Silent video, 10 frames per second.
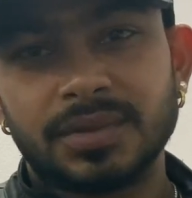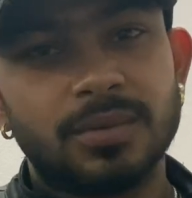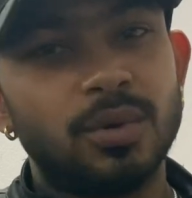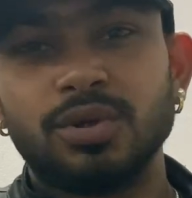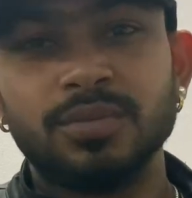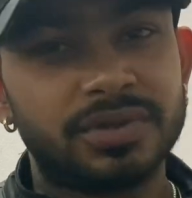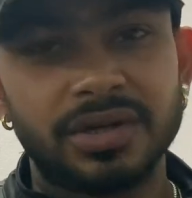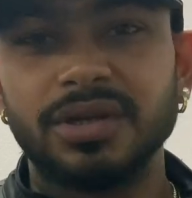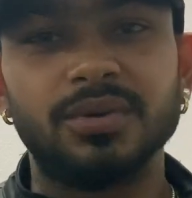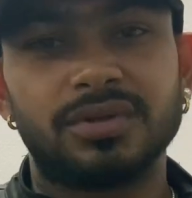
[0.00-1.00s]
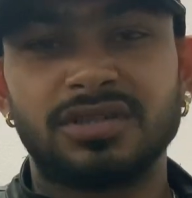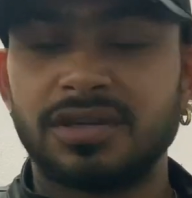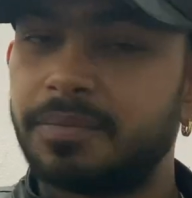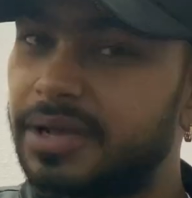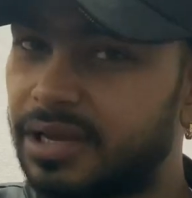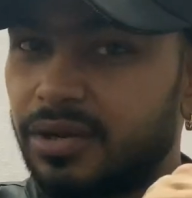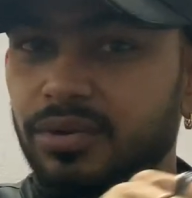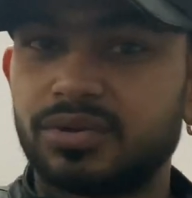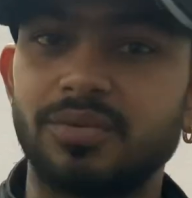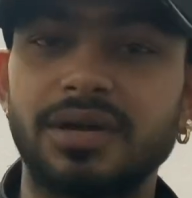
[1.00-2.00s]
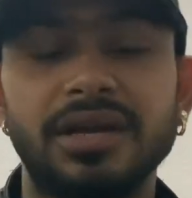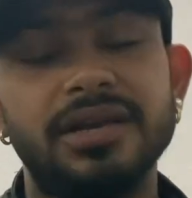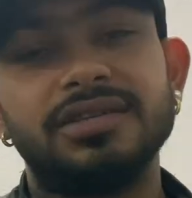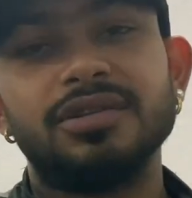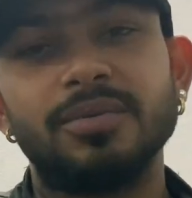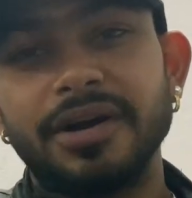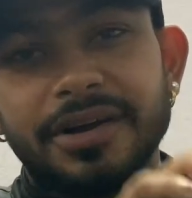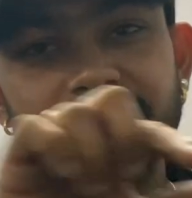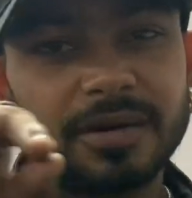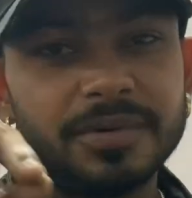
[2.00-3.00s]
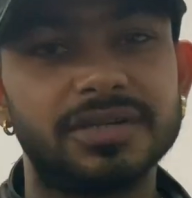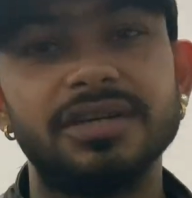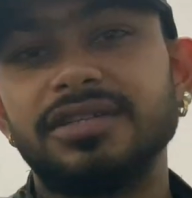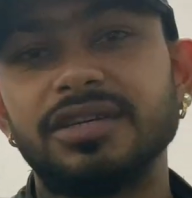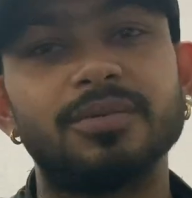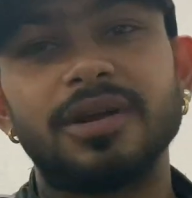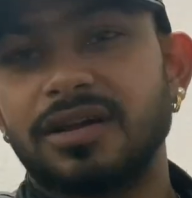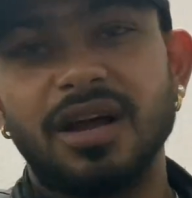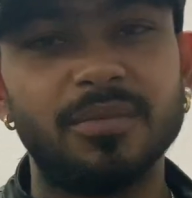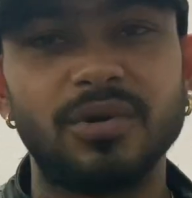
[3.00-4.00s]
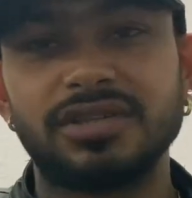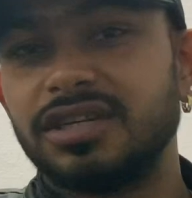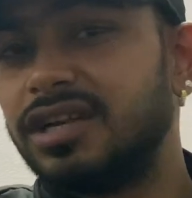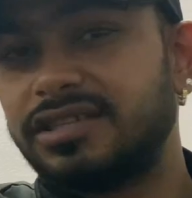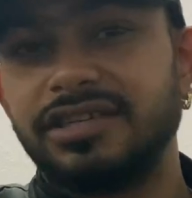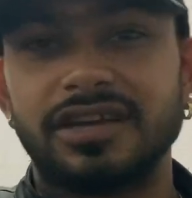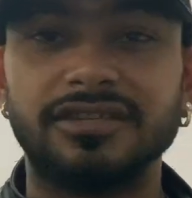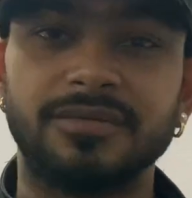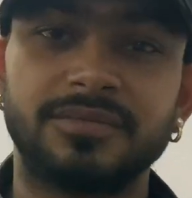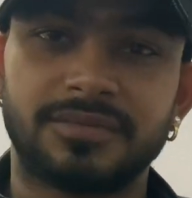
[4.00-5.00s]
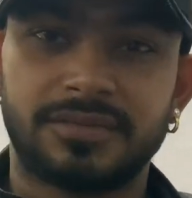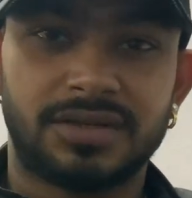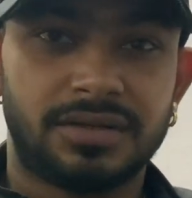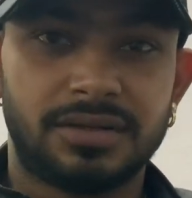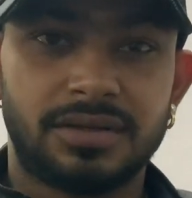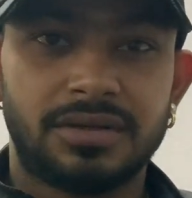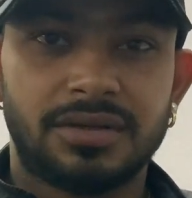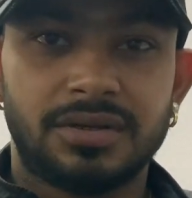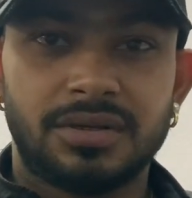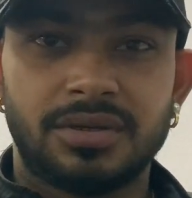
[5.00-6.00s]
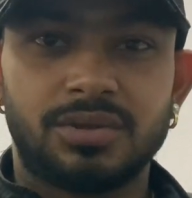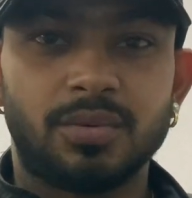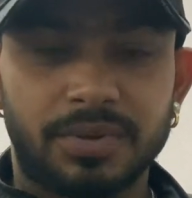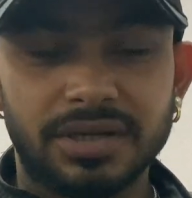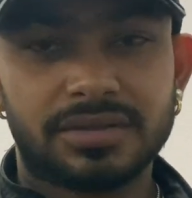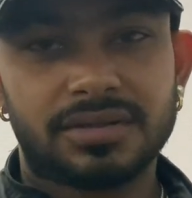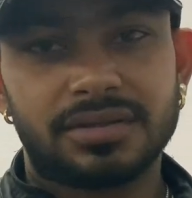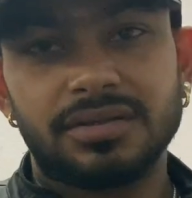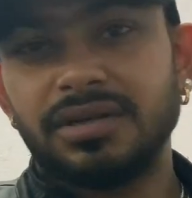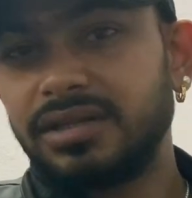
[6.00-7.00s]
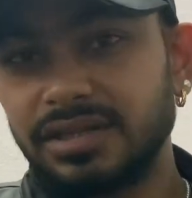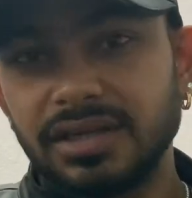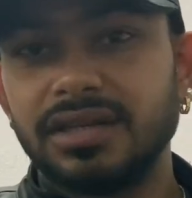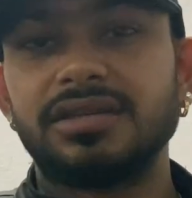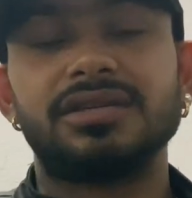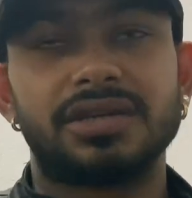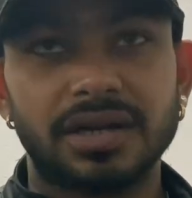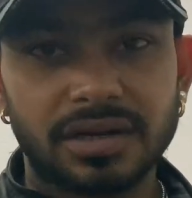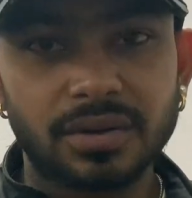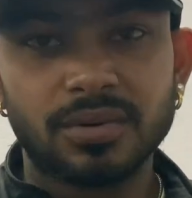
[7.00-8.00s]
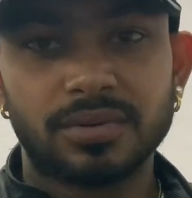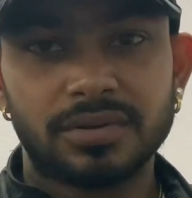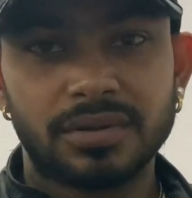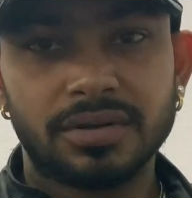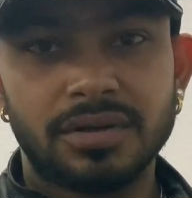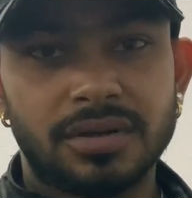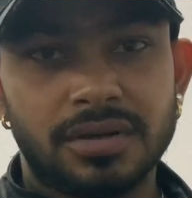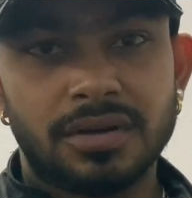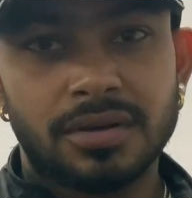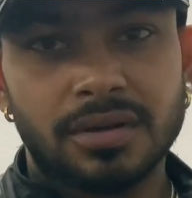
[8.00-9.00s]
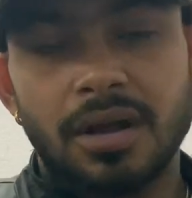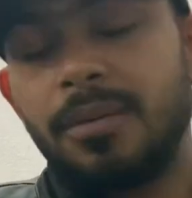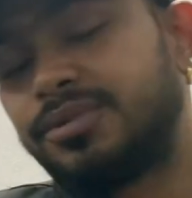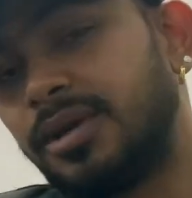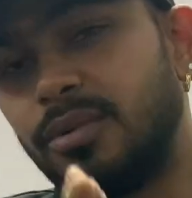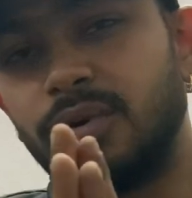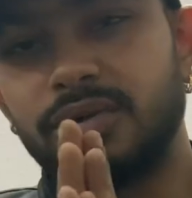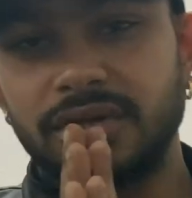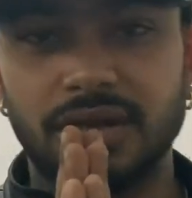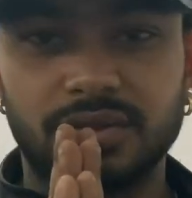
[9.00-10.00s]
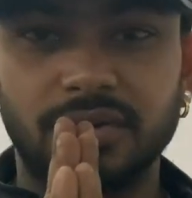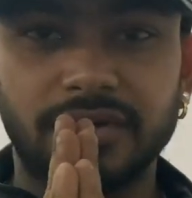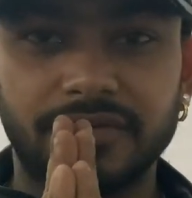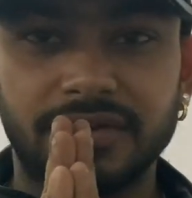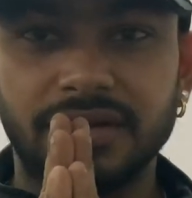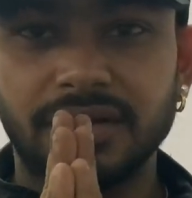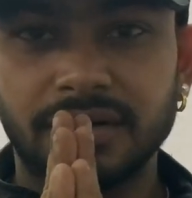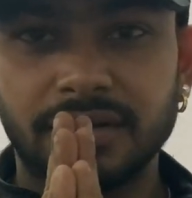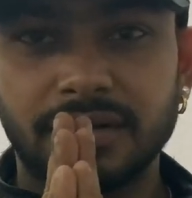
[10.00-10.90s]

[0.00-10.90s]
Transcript: वो तुमसे नहीं होता सिर्फ ब्रेकिंग न्यूज़ तुम्हारी आनी चाहिए तुम्हारी टीआरपी चलनी चाहिए तुम्हारा काम होना चाहिए दैट्स इट ख़त्म तो प्लीज़ ज़्यादा से ज़्यादा इसे शेयर करो आप सब लोगों से हाथ जोड़ के विनती है